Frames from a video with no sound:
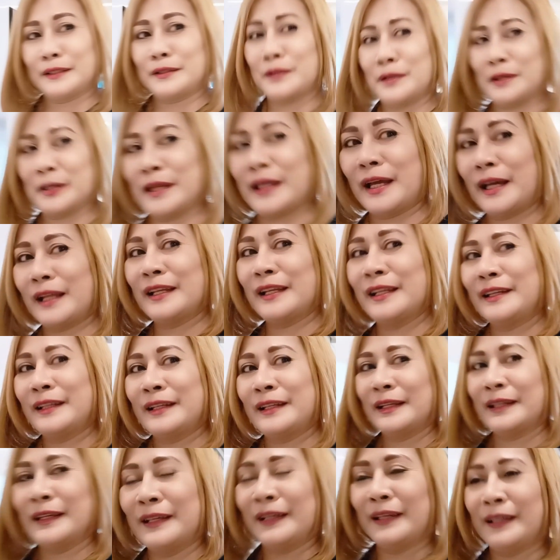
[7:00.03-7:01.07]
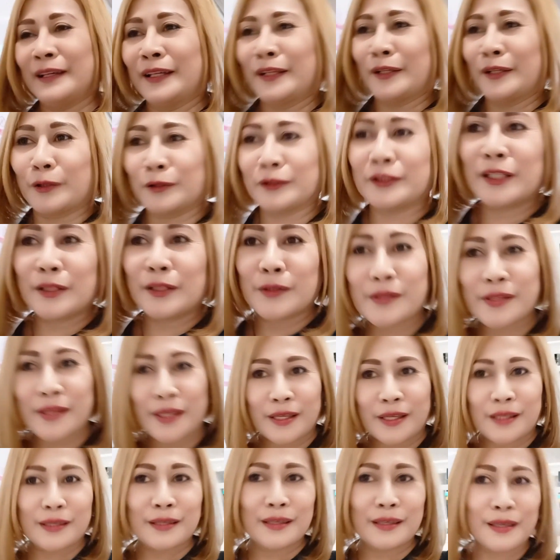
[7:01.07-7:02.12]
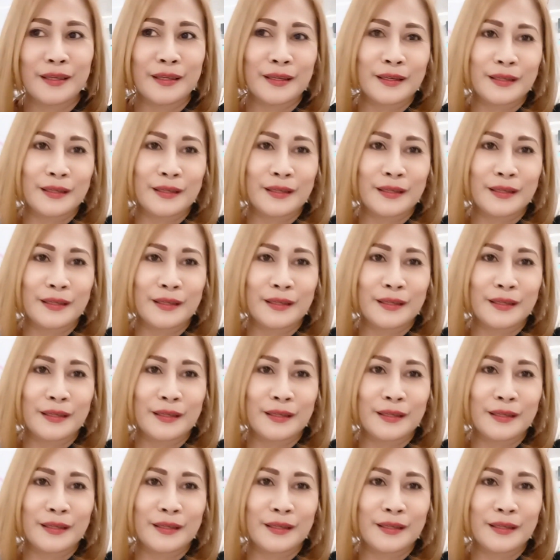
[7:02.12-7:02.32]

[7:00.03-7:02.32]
nyo yan no dito sa uh,